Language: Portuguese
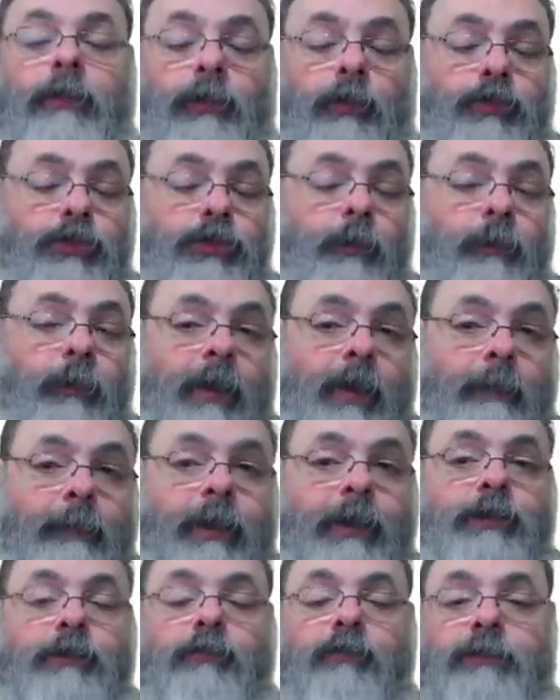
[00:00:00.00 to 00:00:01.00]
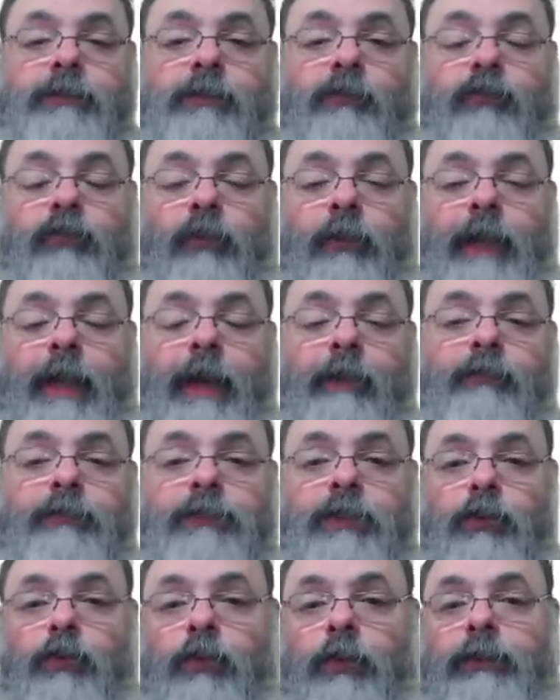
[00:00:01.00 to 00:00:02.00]
Então, tipicamente, se você for lá,
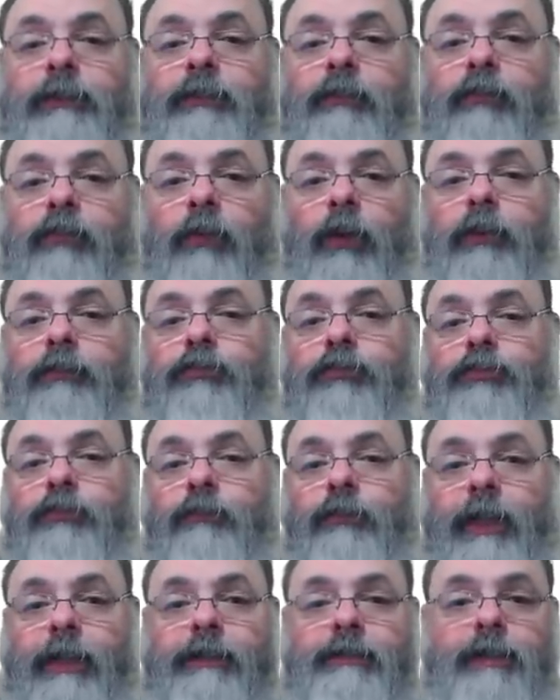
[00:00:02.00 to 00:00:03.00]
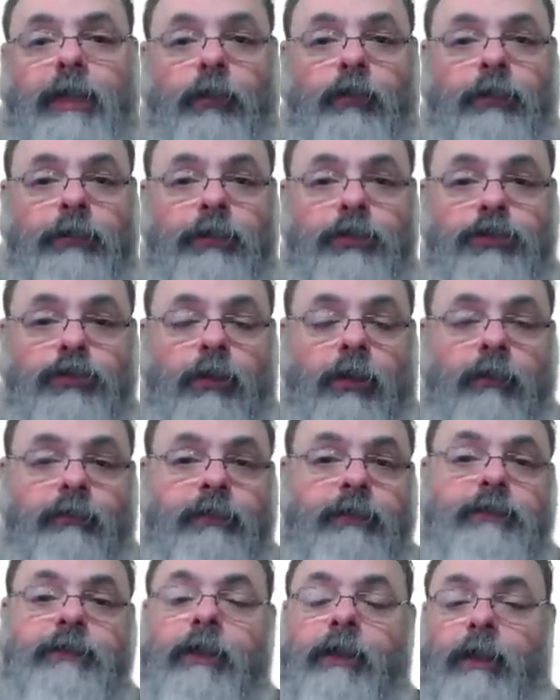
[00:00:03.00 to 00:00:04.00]
você encontra fotos de várias garotas
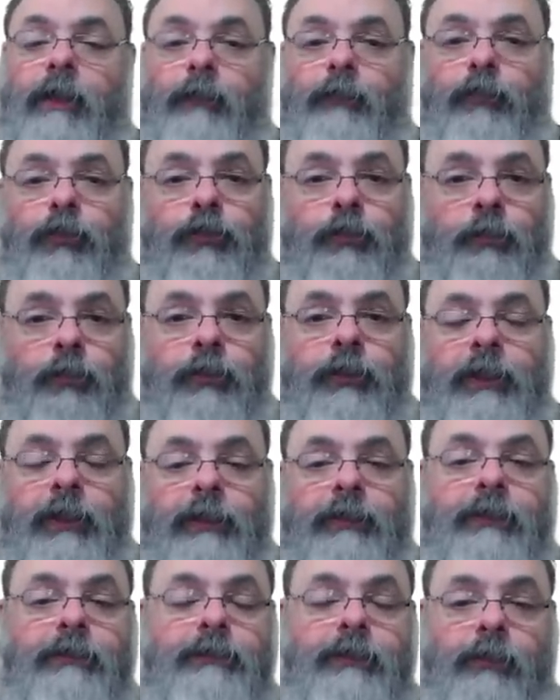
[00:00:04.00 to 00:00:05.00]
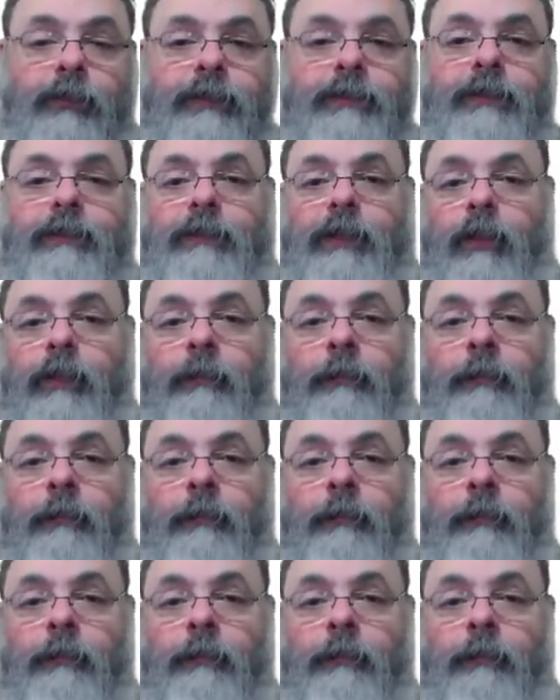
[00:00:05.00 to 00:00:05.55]
jovens muito bonitas e coisa e tal, em